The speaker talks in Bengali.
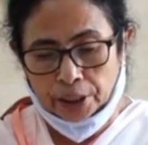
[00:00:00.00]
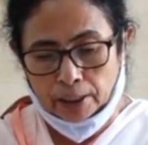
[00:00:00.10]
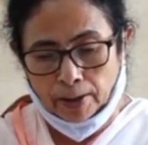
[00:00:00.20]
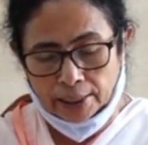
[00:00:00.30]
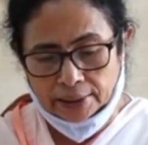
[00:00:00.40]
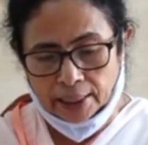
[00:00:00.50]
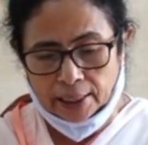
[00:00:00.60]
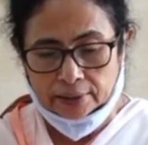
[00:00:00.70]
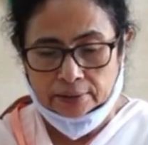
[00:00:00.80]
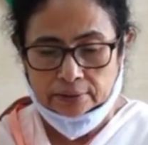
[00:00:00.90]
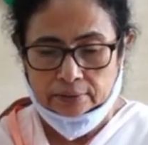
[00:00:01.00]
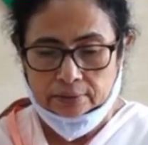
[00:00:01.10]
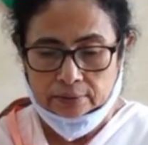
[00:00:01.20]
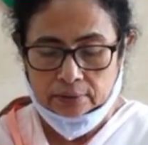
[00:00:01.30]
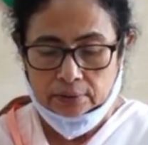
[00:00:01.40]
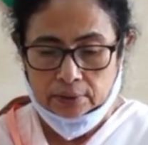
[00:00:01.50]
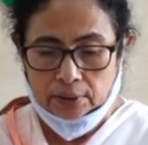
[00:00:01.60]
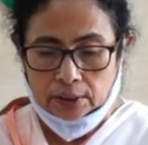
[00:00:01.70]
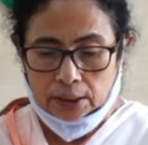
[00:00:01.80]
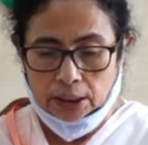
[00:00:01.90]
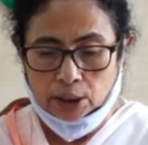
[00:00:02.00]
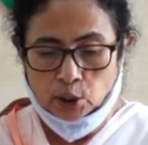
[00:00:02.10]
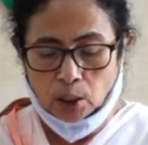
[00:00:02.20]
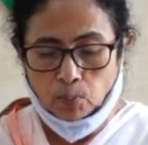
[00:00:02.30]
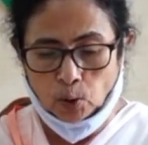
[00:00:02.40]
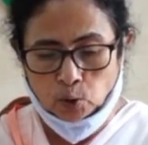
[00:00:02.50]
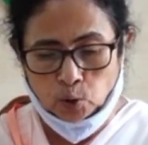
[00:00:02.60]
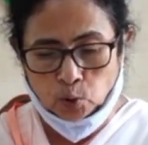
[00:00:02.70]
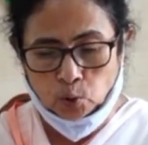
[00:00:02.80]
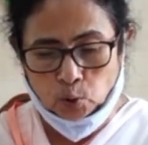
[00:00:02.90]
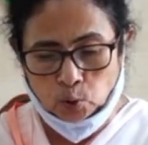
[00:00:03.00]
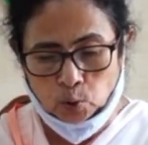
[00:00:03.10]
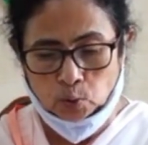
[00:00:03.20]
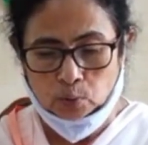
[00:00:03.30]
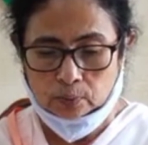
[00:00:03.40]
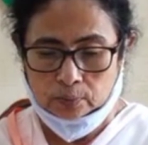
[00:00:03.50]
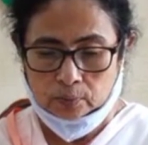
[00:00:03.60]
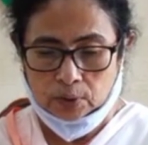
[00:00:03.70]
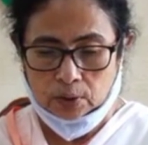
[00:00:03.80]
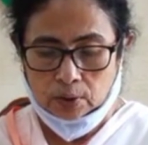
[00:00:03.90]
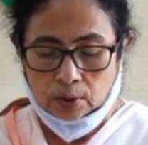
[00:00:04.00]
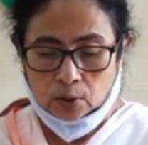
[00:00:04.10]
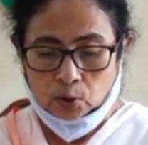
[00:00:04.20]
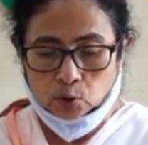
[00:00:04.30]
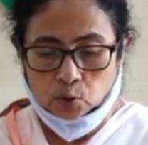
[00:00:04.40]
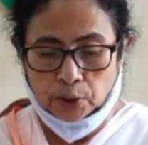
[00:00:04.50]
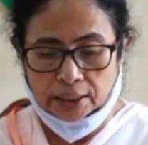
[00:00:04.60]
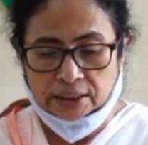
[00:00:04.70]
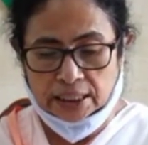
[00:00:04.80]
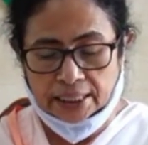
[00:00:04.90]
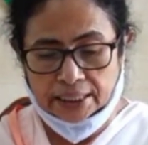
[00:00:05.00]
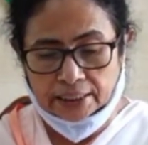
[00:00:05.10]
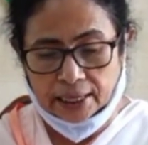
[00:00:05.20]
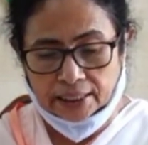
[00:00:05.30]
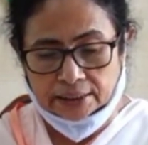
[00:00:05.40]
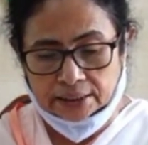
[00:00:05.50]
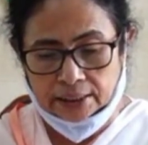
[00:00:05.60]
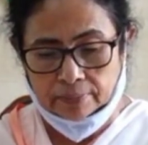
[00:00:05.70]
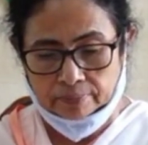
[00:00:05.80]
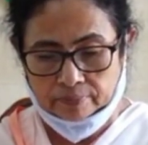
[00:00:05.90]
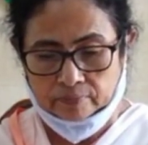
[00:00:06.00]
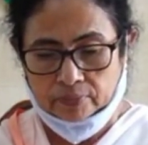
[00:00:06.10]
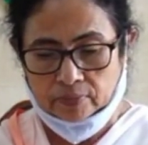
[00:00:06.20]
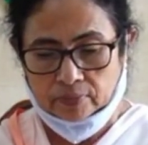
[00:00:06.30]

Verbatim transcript: লক্ষ্মীর ভাণ্ডার কৃষক বন্ধু নতুন স্টুডেন্টস ক্রেডিট কার্ড স্কিম